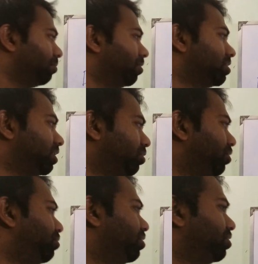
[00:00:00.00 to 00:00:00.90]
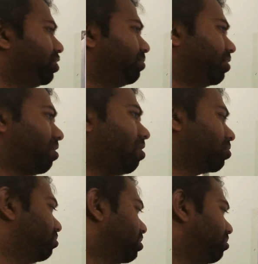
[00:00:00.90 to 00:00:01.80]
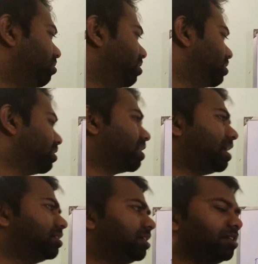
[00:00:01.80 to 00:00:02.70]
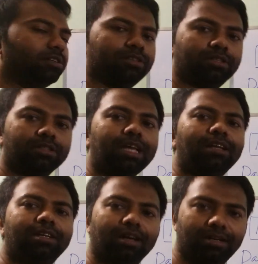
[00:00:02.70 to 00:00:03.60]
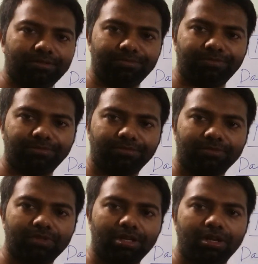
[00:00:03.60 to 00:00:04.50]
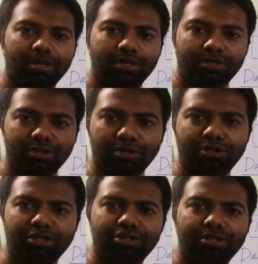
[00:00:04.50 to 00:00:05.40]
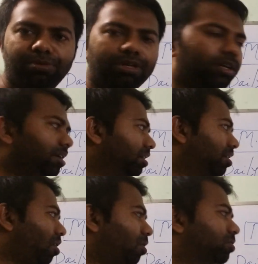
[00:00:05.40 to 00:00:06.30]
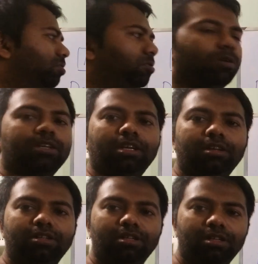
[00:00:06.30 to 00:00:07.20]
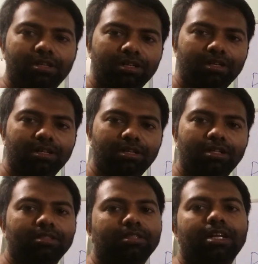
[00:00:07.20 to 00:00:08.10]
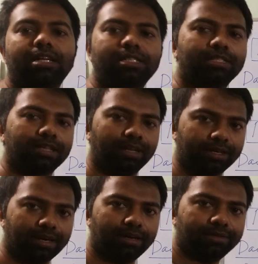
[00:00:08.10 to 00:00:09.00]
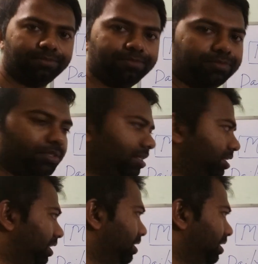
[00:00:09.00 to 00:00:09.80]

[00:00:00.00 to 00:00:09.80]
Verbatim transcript: বলছে দৈনন্দিন জীবনের অর্থটা হলো একটা কাজের তালিকা দৈনন্দিন জীবনের অর্থ হলো কি কাজের তালিকা ঠিক